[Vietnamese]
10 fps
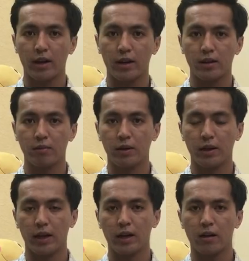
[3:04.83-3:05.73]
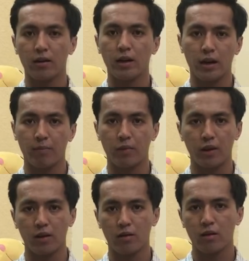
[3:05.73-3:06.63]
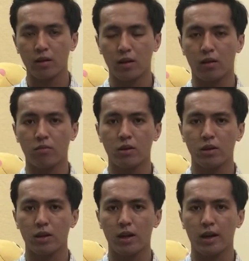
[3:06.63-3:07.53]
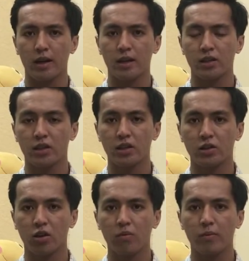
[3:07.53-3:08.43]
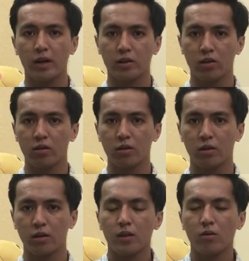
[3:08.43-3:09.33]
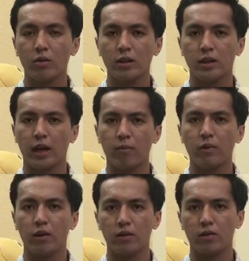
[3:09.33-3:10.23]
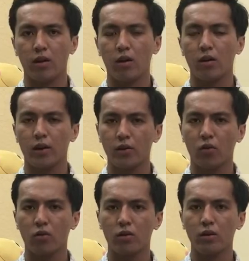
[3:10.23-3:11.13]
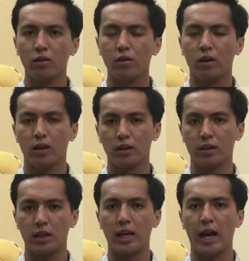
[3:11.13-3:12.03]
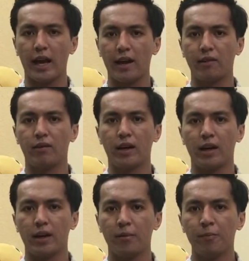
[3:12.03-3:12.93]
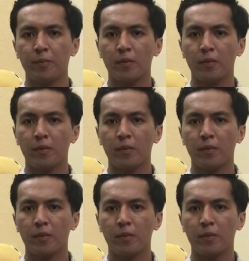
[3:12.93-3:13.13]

này như mình đã có đề cập thì nó rất là giống cái chai à, Sejop Nasot chúng ta sẽ cảm nhận rõ cái nốt hương à, xì gà và